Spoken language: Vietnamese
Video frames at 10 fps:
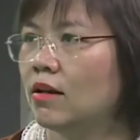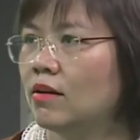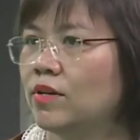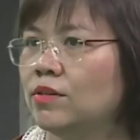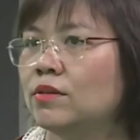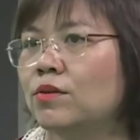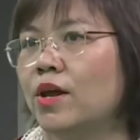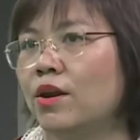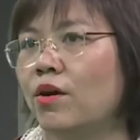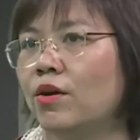Vì như tôi đã
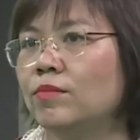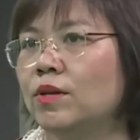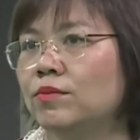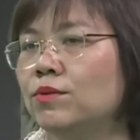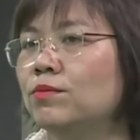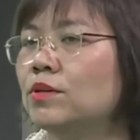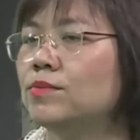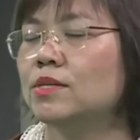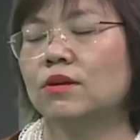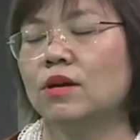nói, điều trị ung thư
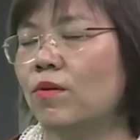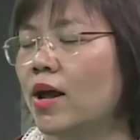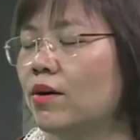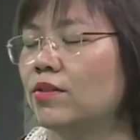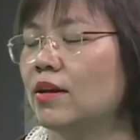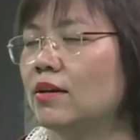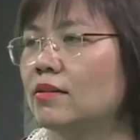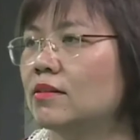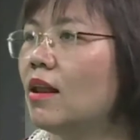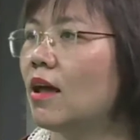bây giờ kết quả có thể
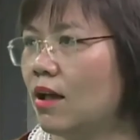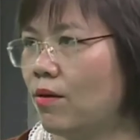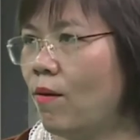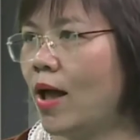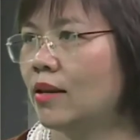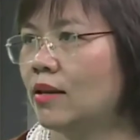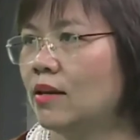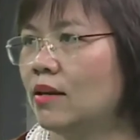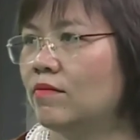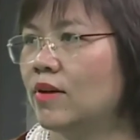rất là khả quan,
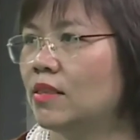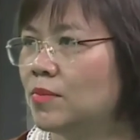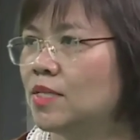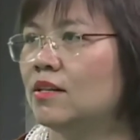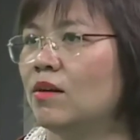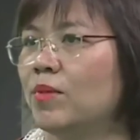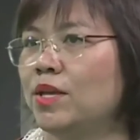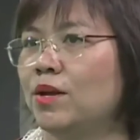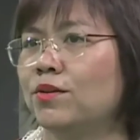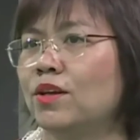và thậm chí là bệnh
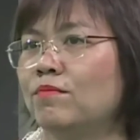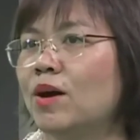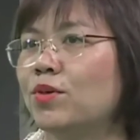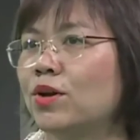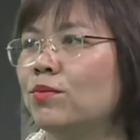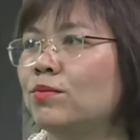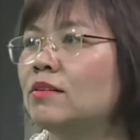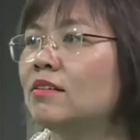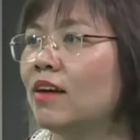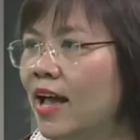nhân có thể mắc một cái ung thư
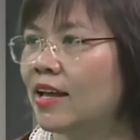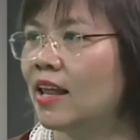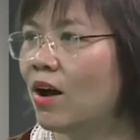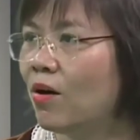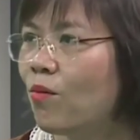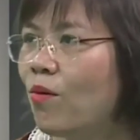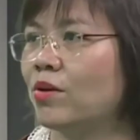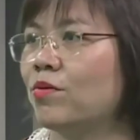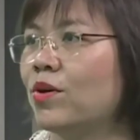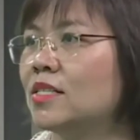thứ hai là hậu quả
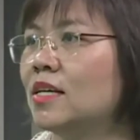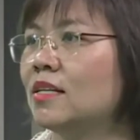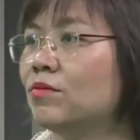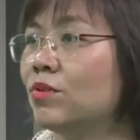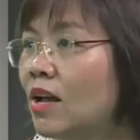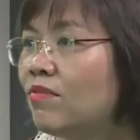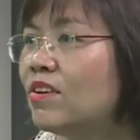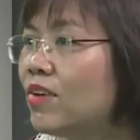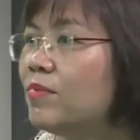của quá trình của các phương pháp